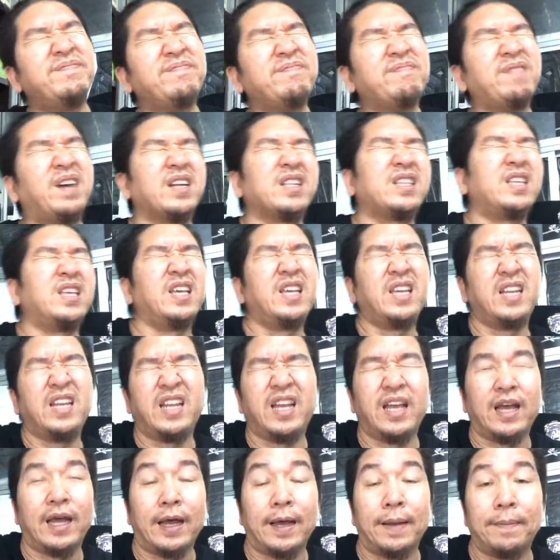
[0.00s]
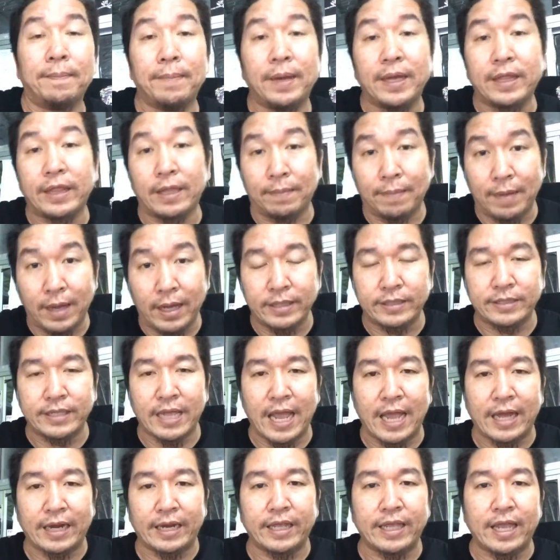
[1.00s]
บางทีเนี่ยไม่สามารถ
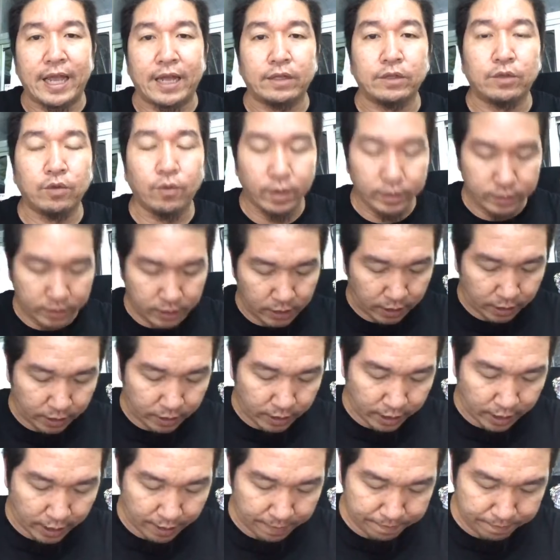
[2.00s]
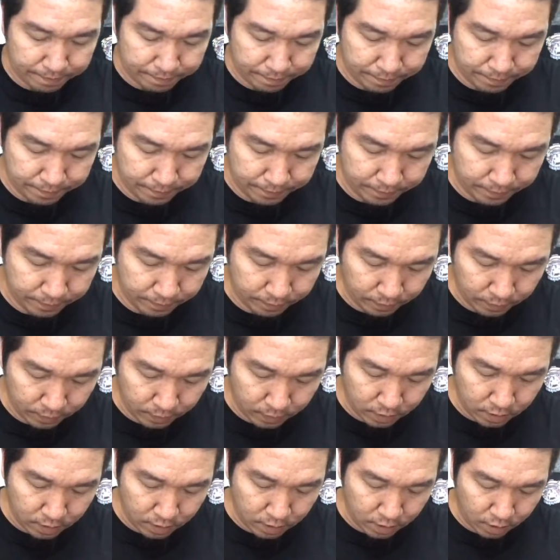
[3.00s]
แจ้งได้อย่างทั่วถึงนะครับ
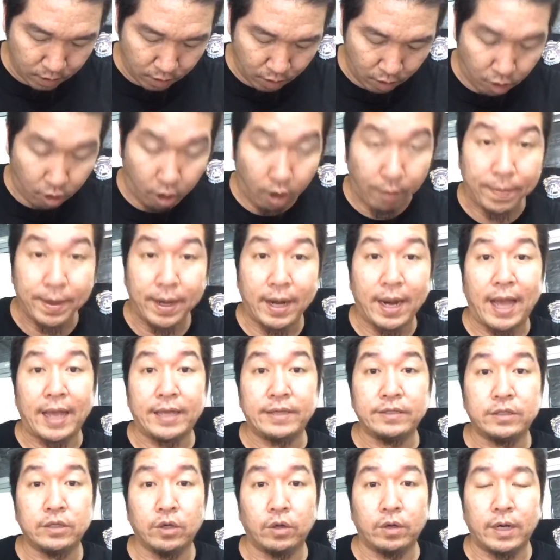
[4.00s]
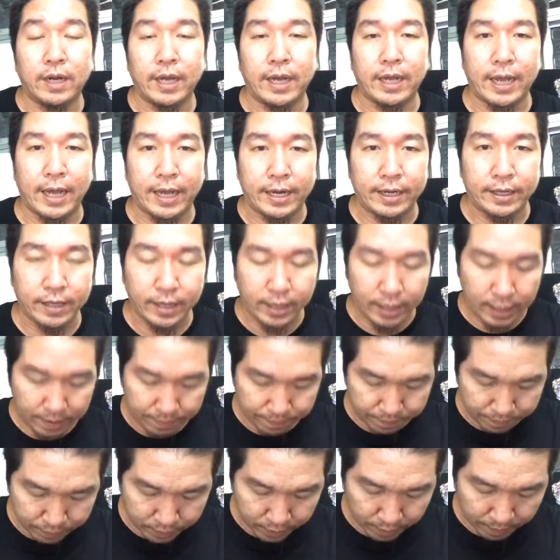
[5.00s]
ก็ขอเป็นไลฟ์สดแล้วกันนะครับ
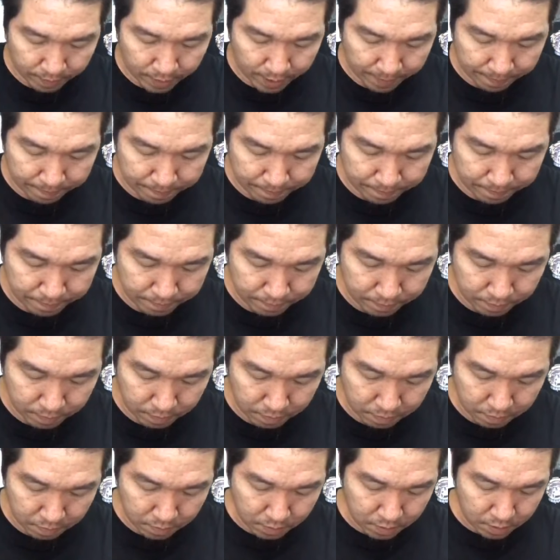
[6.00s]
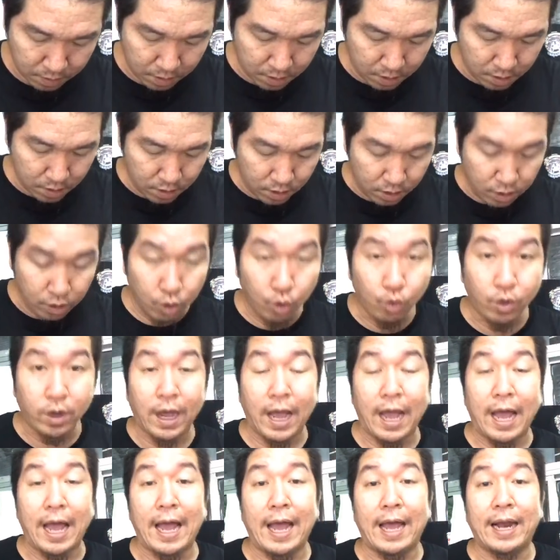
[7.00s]
สำหรับลูก
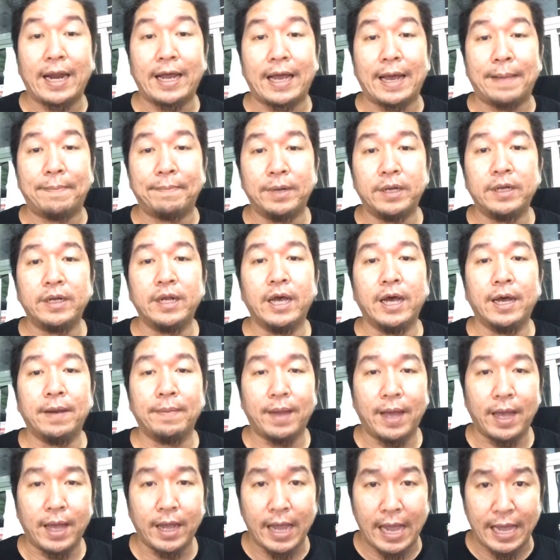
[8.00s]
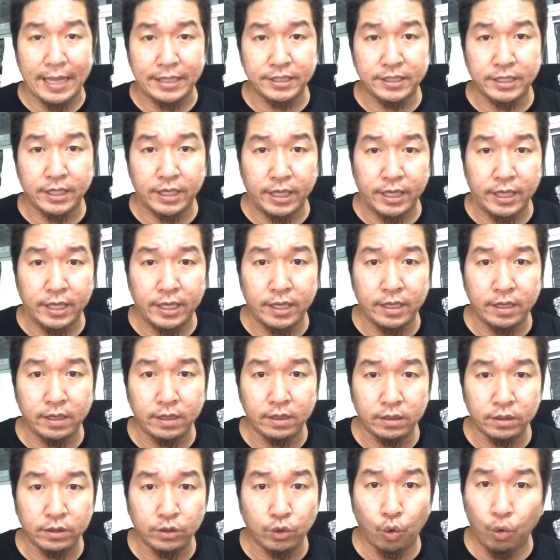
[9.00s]
ค้านะครับเหมือนเดิมฮะงานสี
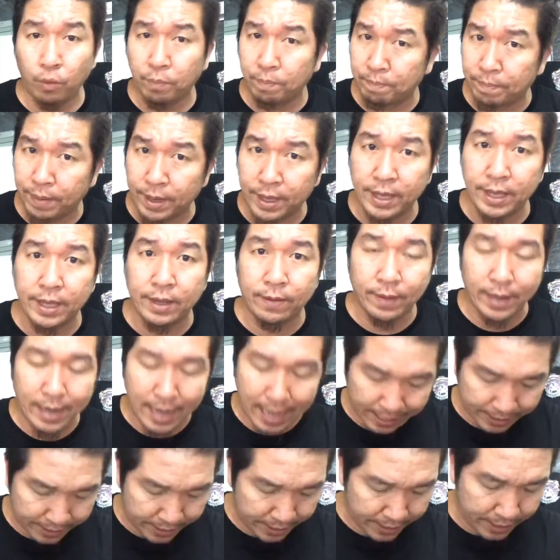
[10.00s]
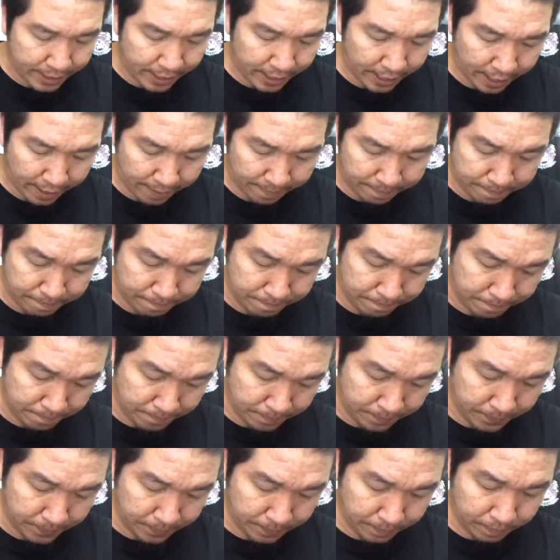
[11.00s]
ทุกปีเวลานี้นะครับ
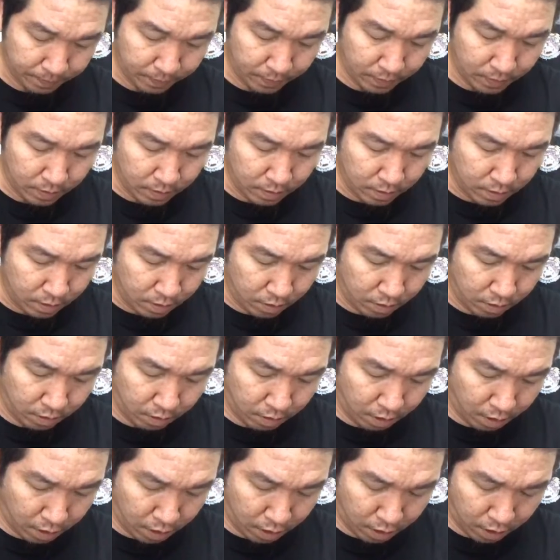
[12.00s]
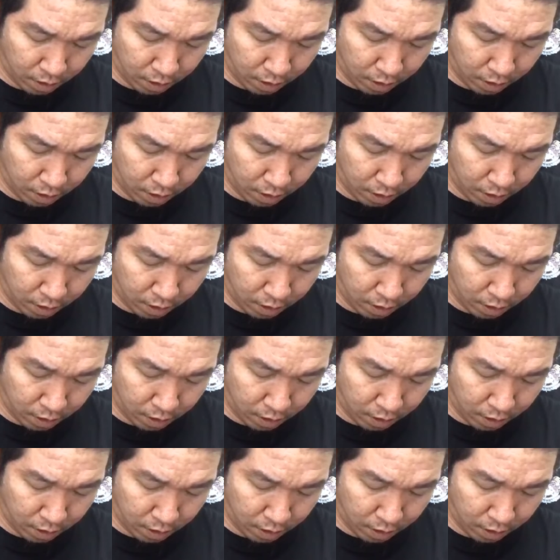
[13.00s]
ก็